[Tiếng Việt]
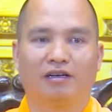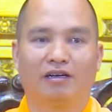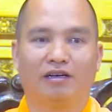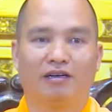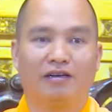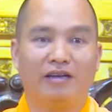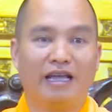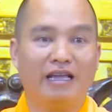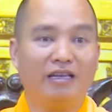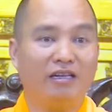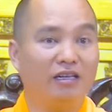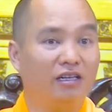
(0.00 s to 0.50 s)

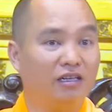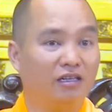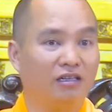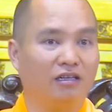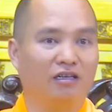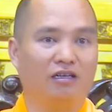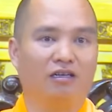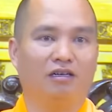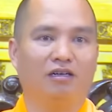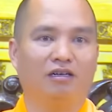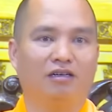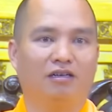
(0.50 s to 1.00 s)
Đánh điện
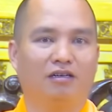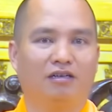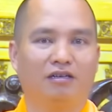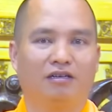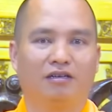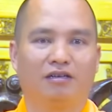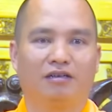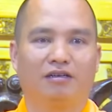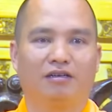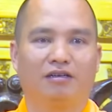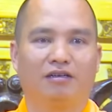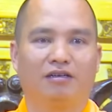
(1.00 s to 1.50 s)
tử
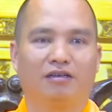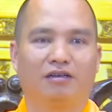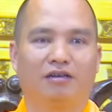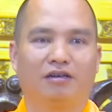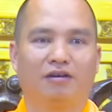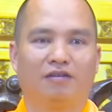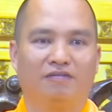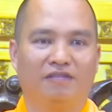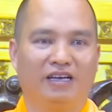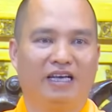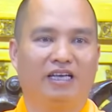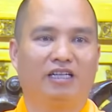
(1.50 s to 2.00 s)

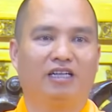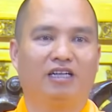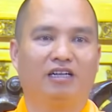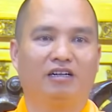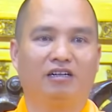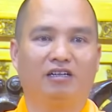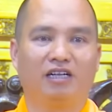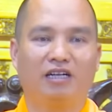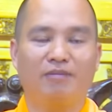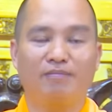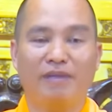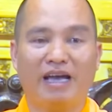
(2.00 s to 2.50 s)
về thì
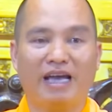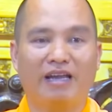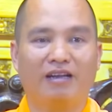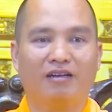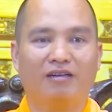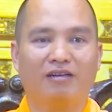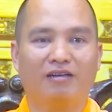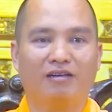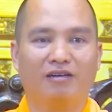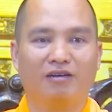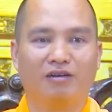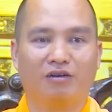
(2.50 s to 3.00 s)
nó thấy mẹ
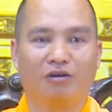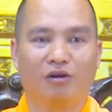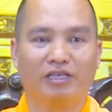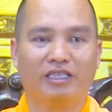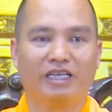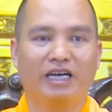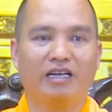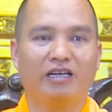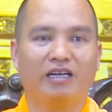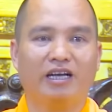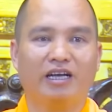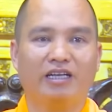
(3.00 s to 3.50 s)
nó ngồi
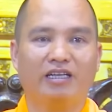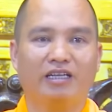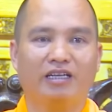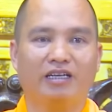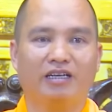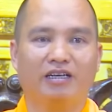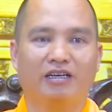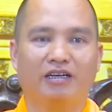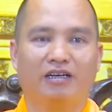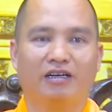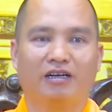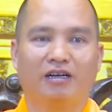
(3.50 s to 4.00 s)
chết đấy gì?
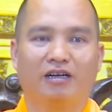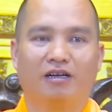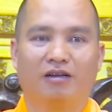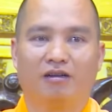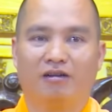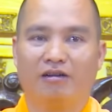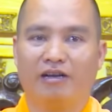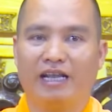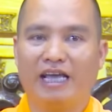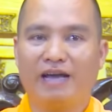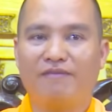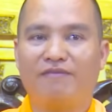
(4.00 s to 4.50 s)

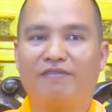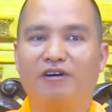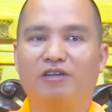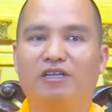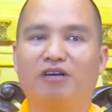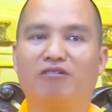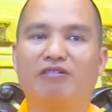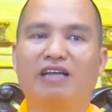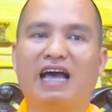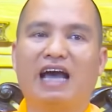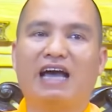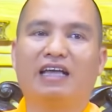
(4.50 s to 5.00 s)
Nó đem vào
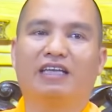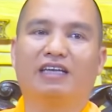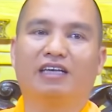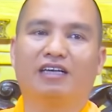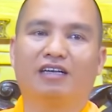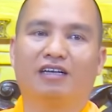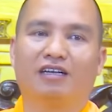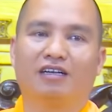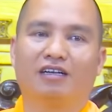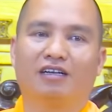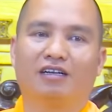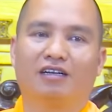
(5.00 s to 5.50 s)
trong nhà gì?
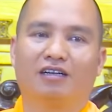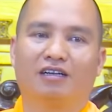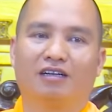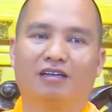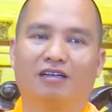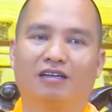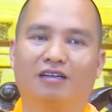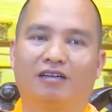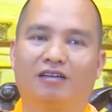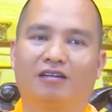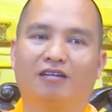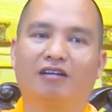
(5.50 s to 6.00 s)

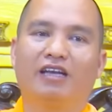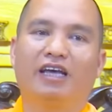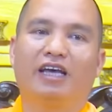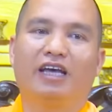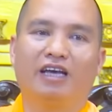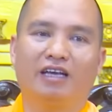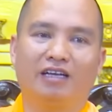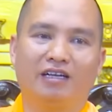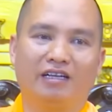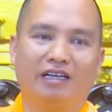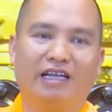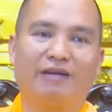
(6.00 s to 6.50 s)
Nó
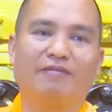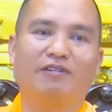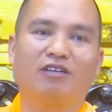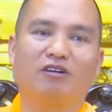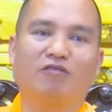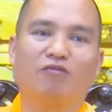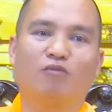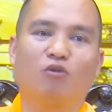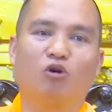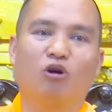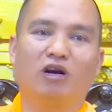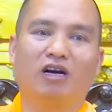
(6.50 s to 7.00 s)
để, đem vào
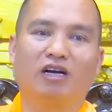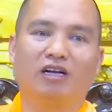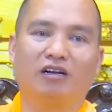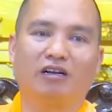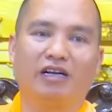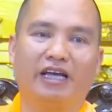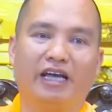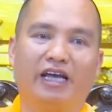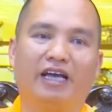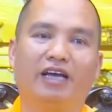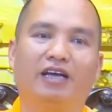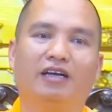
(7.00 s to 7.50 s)
trong buồng nó
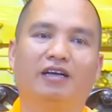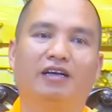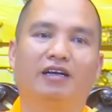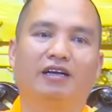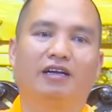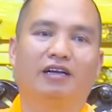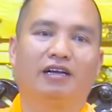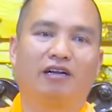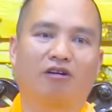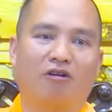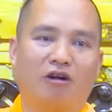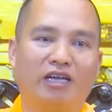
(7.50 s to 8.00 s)
để,
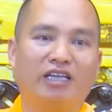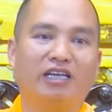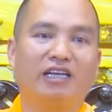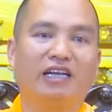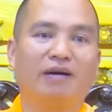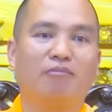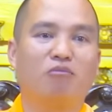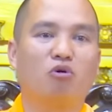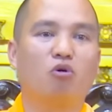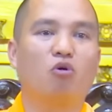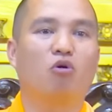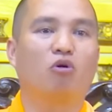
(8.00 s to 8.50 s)
coi như
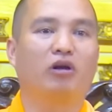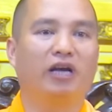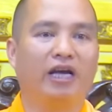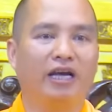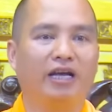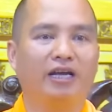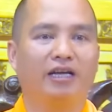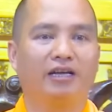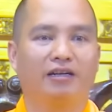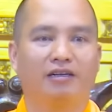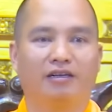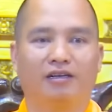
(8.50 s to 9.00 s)
nằm ngủ
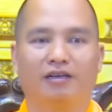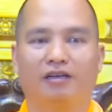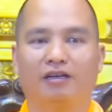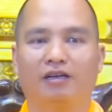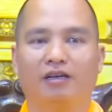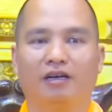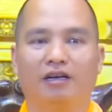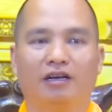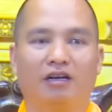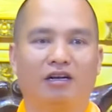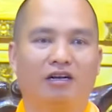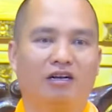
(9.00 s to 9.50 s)
đấy.
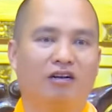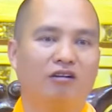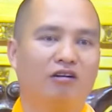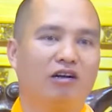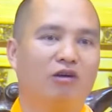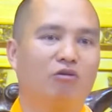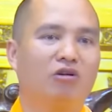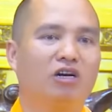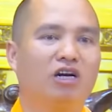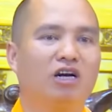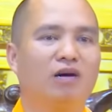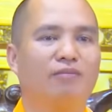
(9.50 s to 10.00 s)
Nó
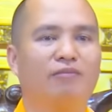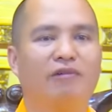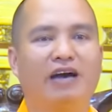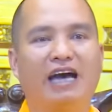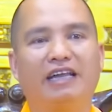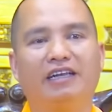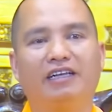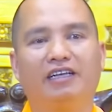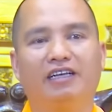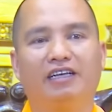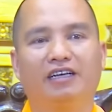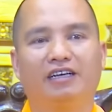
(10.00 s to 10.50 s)
nấu cơm nó
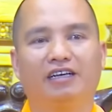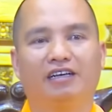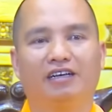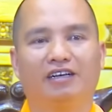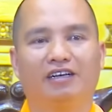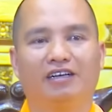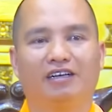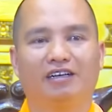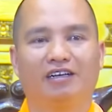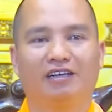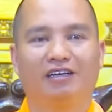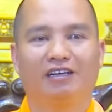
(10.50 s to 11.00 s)
ăn gì?
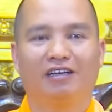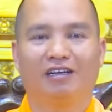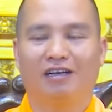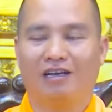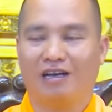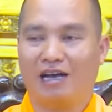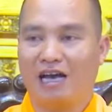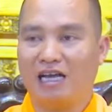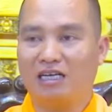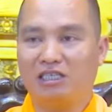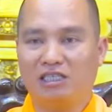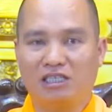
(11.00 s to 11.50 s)

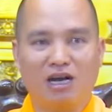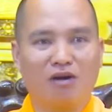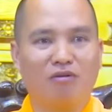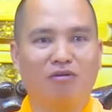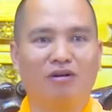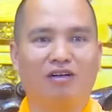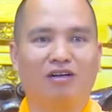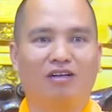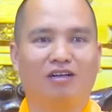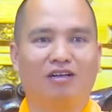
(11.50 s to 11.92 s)
Ăn xong,